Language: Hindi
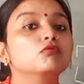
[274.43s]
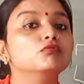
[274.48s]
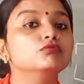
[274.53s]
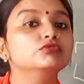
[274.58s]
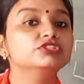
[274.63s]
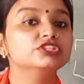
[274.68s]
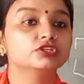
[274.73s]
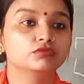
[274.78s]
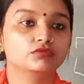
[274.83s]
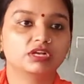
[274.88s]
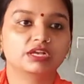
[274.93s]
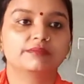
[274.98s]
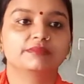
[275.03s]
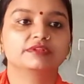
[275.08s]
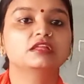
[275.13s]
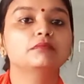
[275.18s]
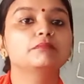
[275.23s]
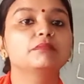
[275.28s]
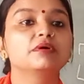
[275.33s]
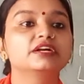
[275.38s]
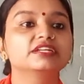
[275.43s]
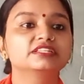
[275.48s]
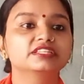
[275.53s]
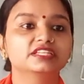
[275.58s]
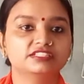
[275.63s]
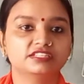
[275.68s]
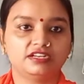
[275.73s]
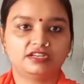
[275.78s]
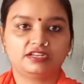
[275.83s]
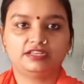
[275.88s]
ऊंचे हो रहे हैं मतलब
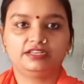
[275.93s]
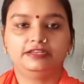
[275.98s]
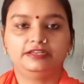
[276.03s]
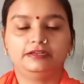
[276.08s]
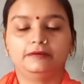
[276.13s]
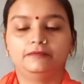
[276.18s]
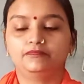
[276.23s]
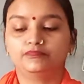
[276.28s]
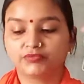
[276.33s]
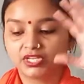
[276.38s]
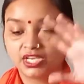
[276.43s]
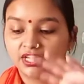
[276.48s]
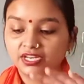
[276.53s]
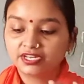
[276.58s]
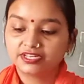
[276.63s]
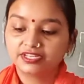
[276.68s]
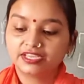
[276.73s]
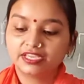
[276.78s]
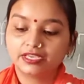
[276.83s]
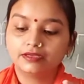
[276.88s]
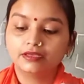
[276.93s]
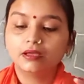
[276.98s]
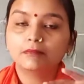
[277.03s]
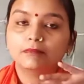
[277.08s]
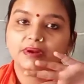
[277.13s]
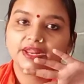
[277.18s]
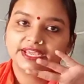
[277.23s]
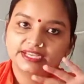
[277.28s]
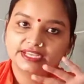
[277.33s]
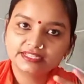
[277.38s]
बढ़ते जा रहे हैं ठीक है
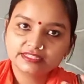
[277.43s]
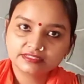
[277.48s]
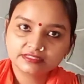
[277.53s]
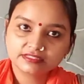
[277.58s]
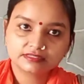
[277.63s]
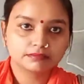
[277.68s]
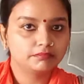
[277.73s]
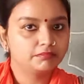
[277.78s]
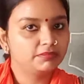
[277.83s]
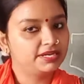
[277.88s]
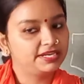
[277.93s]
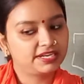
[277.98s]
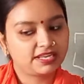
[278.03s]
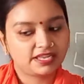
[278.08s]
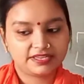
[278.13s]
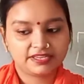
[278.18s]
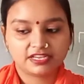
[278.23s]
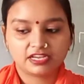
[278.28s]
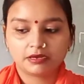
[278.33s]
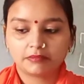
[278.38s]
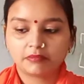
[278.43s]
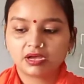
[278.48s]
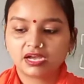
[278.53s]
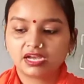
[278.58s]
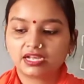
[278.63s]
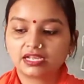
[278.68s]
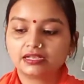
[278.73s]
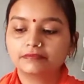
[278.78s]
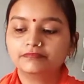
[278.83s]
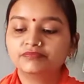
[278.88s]
प्लेन्स बन रहे हैं
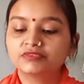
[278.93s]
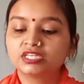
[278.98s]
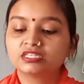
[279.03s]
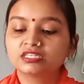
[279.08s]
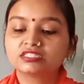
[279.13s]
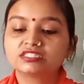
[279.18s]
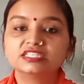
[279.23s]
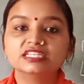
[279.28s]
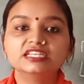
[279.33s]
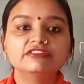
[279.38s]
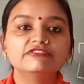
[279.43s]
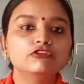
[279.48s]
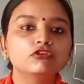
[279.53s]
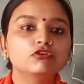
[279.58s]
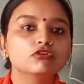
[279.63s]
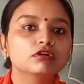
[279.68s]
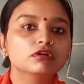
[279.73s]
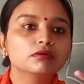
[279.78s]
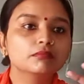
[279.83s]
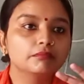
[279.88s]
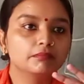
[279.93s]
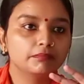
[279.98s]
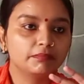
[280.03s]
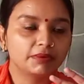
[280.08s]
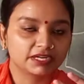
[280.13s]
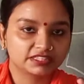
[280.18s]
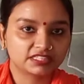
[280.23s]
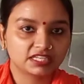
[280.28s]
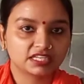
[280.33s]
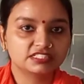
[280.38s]
हमारे सी फ्लोर
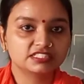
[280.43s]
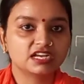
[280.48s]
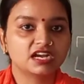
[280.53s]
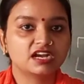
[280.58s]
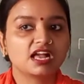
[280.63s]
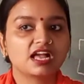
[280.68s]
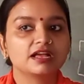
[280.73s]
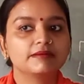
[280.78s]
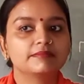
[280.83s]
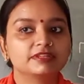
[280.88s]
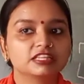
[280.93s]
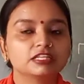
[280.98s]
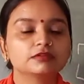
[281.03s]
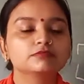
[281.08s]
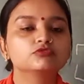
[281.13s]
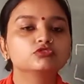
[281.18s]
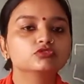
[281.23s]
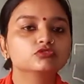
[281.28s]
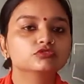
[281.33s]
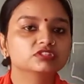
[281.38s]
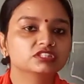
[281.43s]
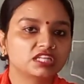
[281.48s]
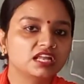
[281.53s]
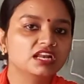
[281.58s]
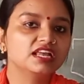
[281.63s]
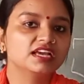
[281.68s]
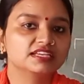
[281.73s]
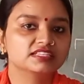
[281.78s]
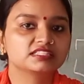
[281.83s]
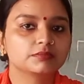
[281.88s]
बढ़ता जा रहा है मतलब जो
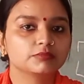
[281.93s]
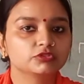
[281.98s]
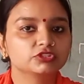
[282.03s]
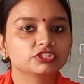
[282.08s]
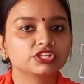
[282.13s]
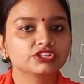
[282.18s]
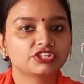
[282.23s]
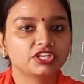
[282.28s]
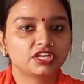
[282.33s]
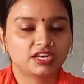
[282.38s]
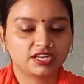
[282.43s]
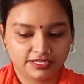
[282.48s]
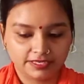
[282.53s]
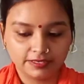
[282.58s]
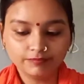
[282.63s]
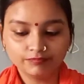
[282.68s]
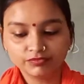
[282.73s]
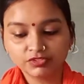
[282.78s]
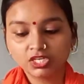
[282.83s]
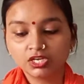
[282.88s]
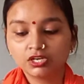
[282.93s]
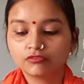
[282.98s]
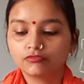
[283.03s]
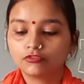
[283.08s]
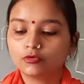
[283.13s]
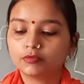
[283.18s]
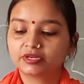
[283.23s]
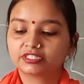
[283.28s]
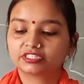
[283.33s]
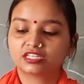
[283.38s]
तल है समुद्र तल है
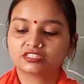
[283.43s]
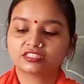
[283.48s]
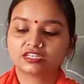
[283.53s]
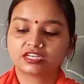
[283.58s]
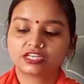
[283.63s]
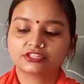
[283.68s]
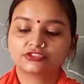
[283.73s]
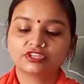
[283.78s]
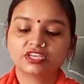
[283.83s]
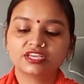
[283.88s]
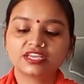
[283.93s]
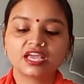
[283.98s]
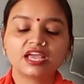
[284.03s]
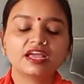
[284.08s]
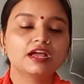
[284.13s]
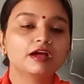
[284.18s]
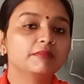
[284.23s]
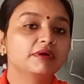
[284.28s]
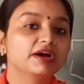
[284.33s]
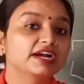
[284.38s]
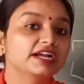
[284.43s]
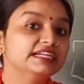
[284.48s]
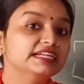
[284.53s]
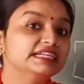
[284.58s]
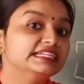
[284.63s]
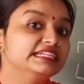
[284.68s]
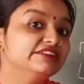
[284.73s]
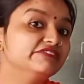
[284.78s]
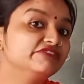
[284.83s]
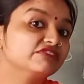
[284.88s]
वो बढ़ता जा रहा है तो ये क्या है
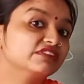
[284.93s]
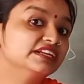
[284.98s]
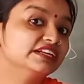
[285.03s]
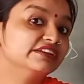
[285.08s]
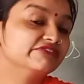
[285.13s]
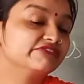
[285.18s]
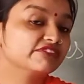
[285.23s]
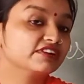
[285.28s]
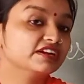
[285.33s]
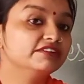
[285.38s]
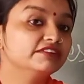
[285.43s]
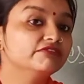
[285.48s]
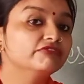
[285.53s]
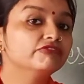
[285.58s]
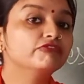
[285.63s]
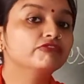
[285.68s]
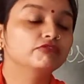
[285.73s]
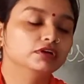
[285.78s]
हमारे डिफरेंट डिफरेंट